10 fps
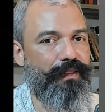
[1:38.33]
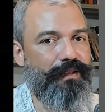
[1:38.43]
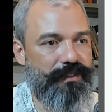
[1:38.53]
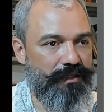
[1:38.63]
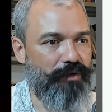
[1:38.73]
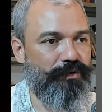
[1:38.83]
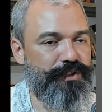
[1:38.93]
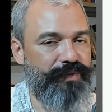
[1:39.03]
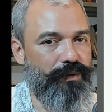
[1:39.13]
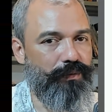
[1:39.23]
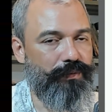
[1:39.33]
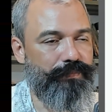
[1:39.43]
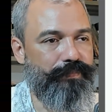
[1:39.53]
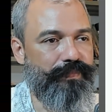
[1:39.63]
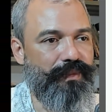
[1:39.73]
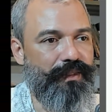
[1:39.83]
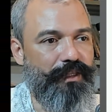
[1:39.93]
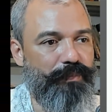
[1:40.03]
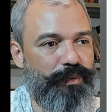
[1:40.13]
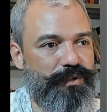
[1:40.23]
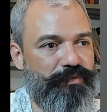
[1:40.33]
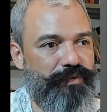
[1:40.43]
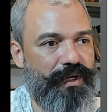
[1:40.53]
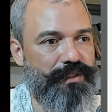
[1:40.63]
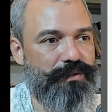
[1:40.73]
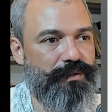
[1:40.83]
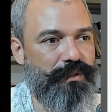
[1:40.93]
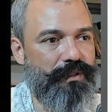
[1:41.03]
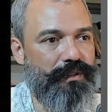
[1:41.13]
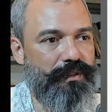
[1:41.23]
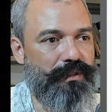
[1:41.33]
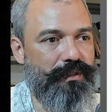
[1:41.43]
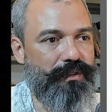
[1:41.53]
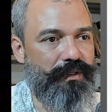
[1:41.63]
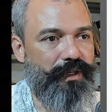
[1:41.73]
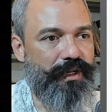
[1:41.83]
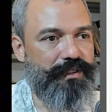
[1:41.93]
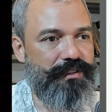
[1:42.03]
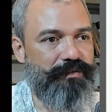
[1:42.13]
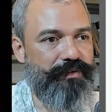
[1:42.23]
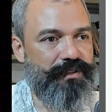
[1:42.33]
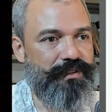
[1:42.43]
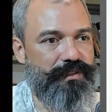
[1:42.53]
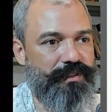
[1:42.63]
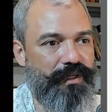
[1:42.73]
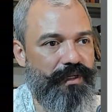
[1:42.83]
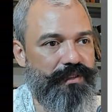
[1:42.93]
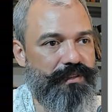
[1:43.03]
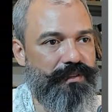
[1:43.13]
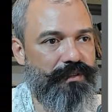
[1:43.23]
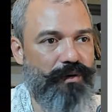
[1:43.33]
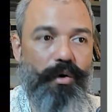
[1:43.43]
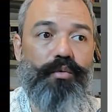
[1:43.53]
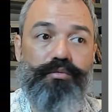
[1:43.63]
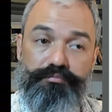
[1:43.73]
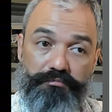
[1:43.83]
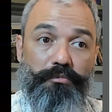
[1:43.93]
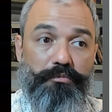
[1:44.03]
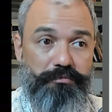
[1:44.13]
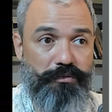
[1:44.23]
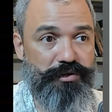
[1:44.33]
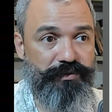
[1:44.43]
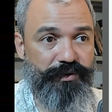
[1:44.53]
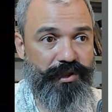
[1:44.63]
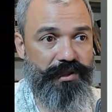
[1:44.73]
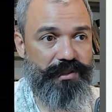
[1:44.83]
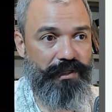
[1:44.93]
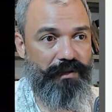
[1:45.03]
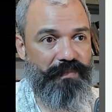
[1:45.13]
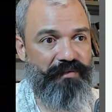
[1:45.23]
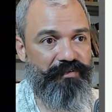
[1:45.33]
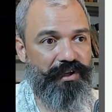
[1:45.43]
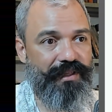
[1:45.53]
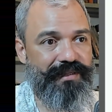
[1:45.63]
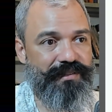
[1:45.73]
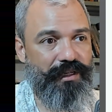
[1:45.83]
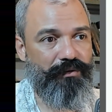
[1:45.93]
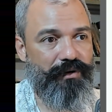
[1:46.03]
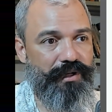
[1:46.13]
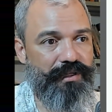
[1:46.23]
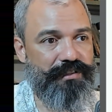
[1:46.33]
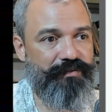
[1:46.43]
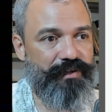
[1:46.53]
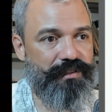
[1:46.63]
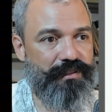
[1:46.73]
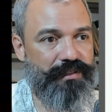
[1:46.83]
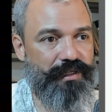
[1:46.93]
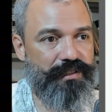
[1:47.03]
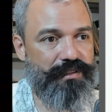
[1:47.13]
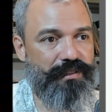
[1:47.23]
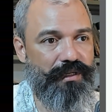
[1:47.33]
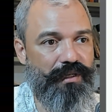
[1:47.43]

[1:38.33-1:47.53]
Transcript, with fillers: salvo esse valor. Depois eu faço esse vezes esse, ou, ou se você quiser também vir descendo, ó, esse vezes esse,